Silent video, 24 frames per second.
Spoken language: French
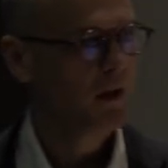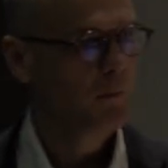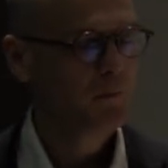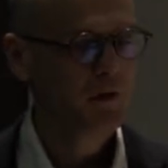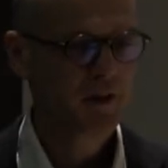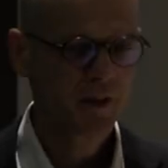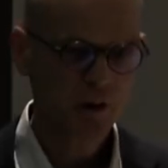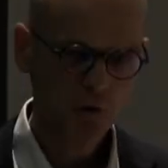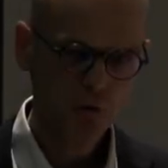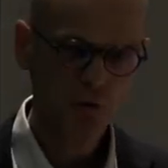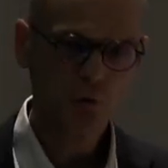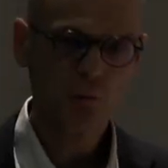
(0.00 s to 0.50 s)
Puis
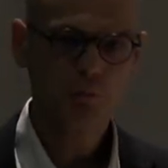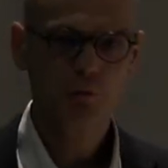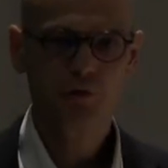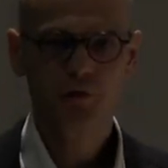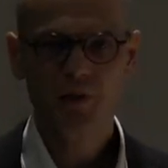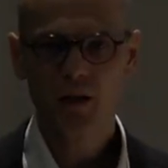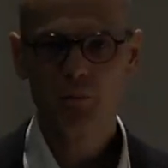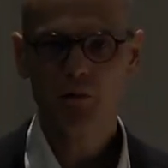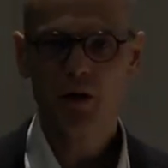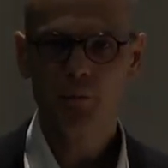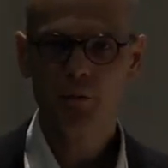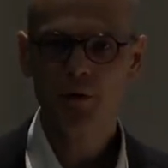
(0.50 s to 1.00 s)
15 jours plus
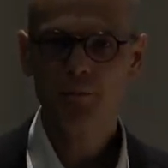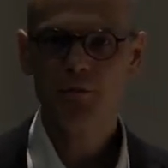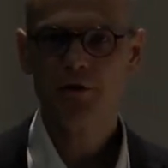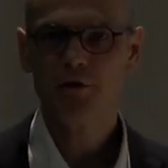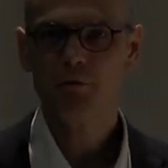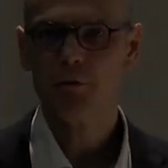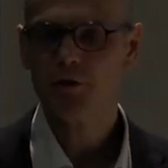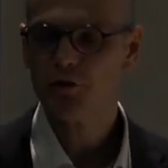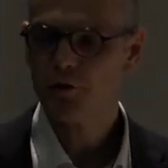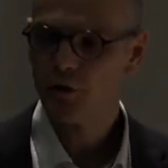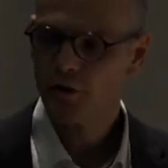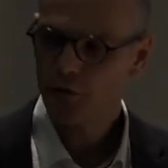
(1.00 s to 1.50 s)
tard, il me rappelle, il me dit
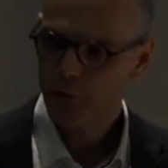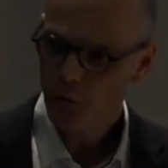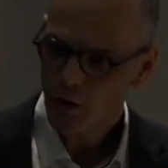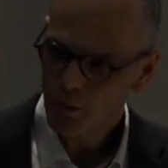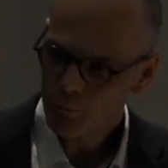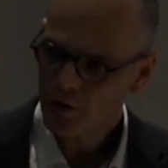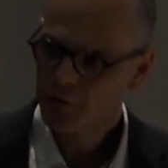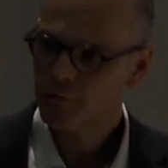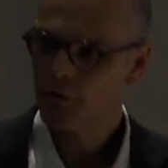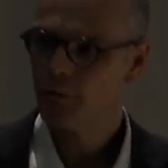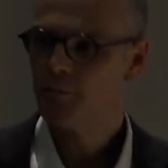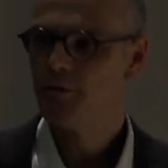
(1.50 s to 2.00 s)
Ouais, je suis allé sur la
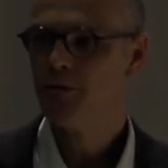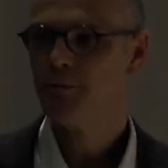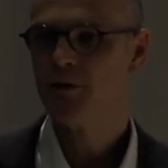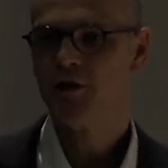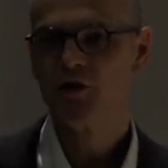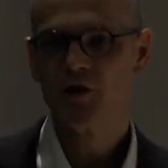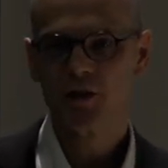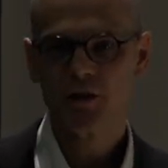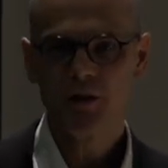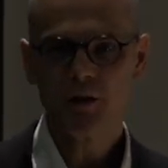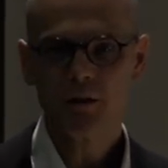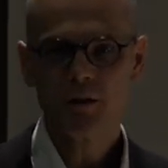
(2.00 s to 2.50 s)
plateforme
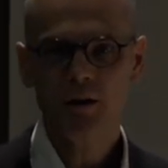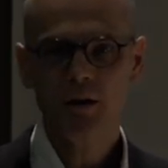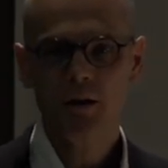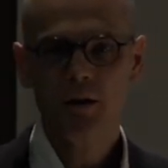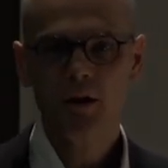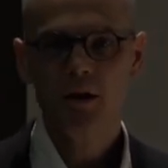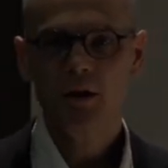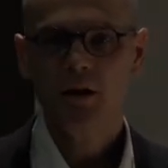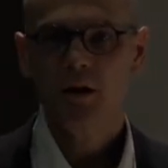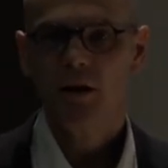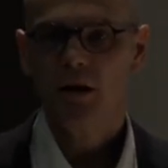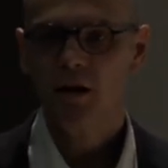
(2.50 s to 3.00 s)
d'imagerie,
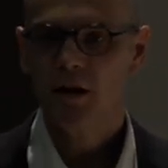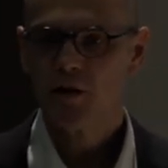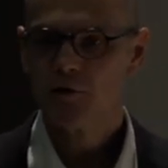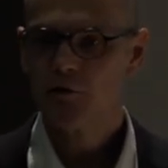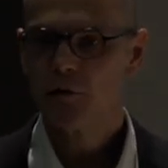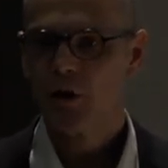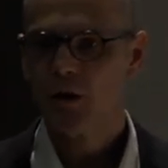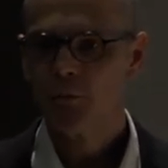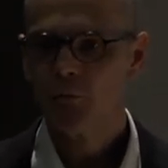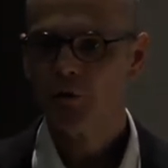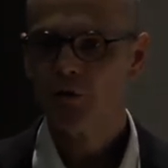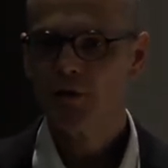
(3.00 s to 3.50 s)
et là, je
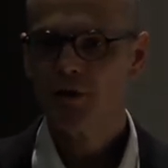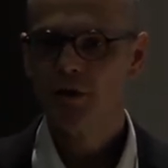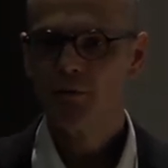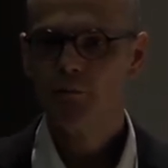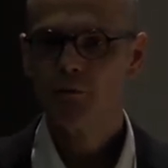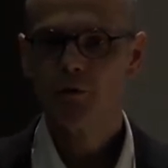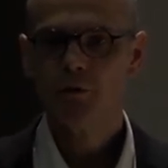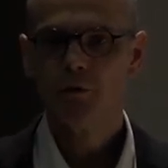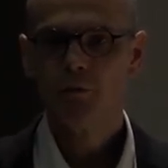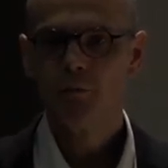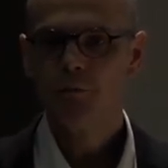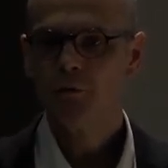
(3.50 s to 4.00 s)
leur ai demandé de
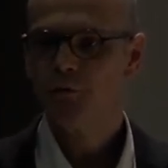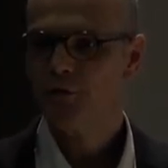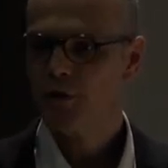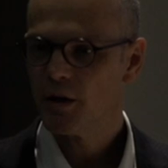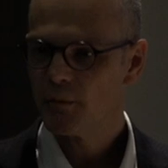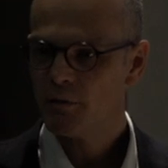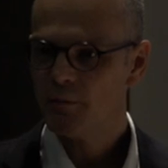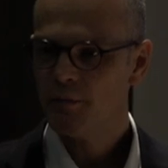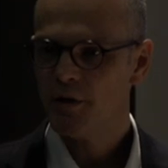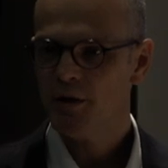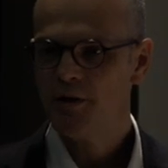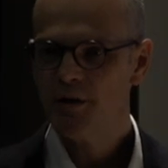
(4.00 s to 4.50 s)
me, faire
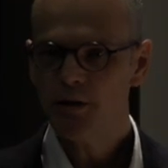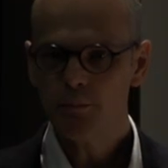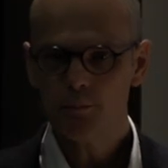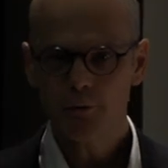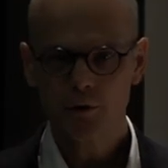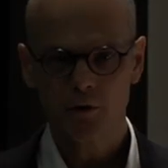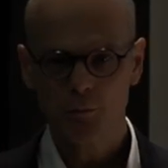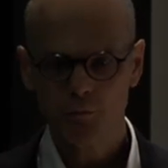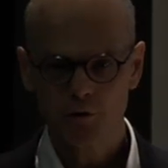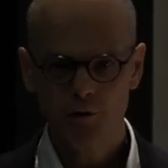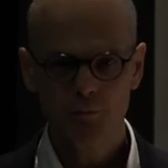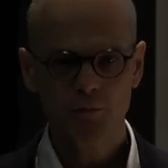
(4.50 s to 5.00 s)
mes manips,
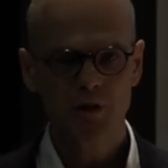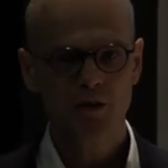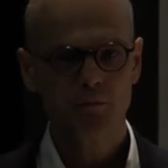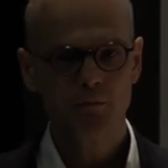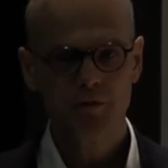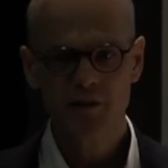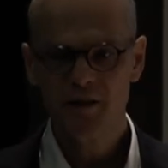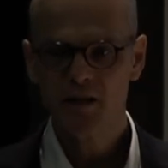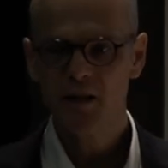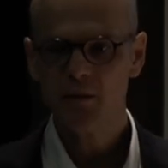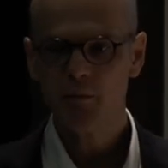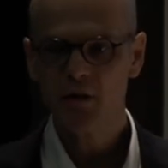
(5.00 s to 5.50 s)
comme tu m'as
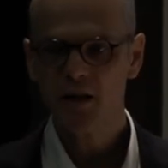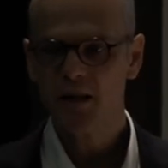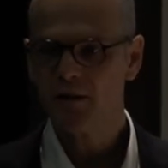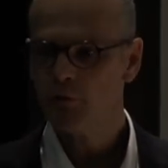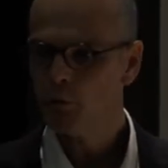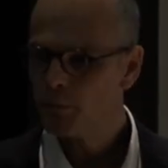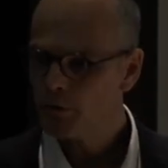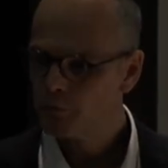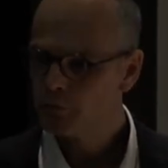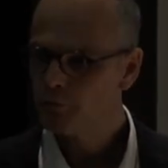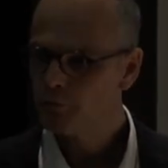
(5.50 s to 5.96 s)
expliqué, mais là, ils n'ont pas